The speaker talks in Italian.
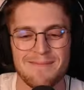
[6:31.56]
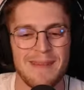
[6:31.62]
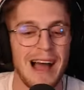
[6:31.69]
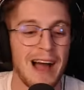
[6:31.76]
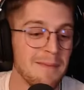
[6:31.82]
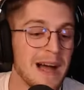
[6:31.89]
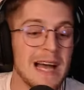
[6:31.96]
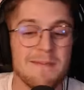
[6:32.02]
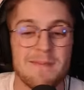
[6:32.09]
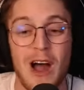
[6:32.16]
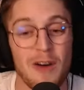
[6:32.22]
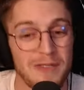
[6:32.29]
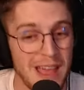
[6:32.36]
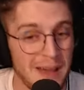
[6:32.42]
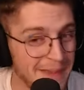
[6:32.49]
ma, ma
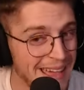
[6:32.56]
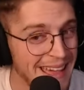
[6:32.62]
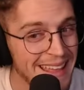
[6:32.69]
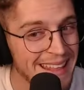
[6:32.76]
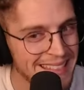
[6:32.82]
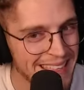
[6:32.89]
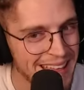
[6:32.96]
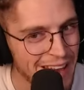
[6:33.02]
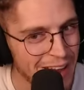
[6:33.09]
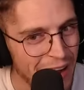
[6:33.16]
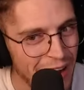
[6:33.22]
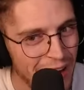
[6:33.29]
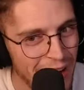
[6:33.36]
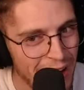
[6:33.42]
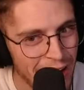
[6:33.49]
ovviamente
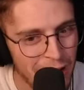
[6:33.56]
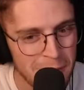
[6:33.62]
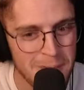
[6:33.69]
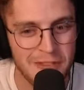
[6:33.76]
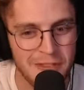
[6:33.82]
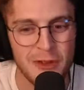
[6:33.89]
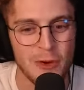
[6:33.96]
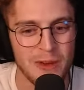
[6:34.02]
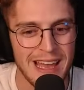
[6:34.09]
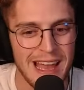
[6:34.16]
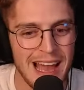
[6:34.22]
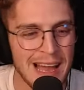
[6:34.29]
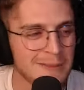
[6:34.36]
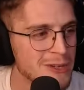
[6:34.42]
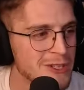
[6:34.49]
no, ma
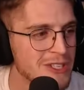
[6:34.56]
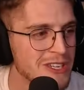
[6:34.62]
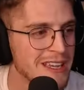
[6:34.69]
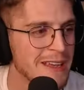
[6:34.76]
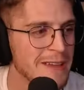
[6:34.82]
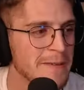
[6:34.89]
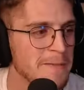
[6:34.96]
figuriamoci.